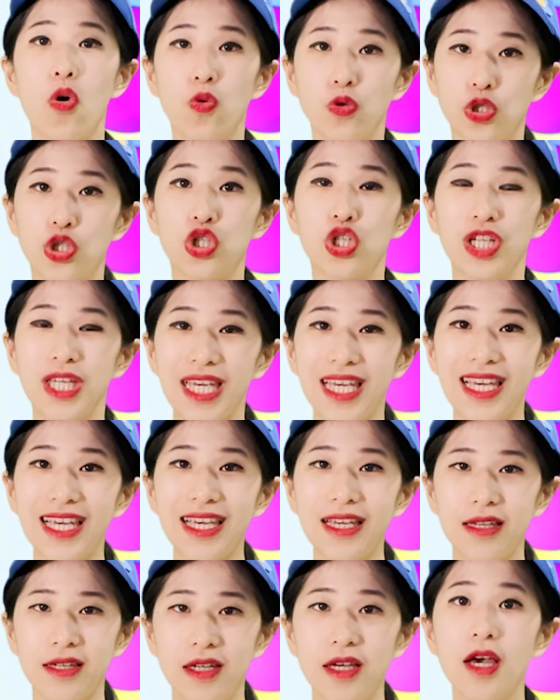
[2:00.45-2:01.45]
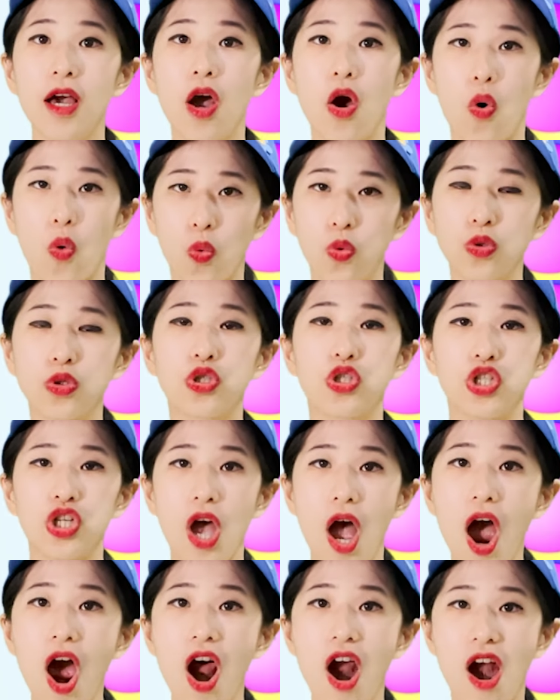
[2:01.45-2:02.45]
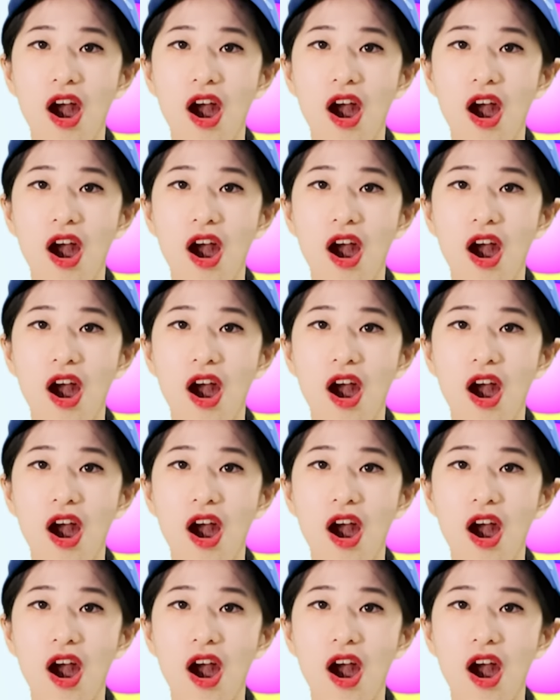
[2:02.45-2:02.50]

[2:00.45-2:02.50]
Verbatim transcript: 五十一。五十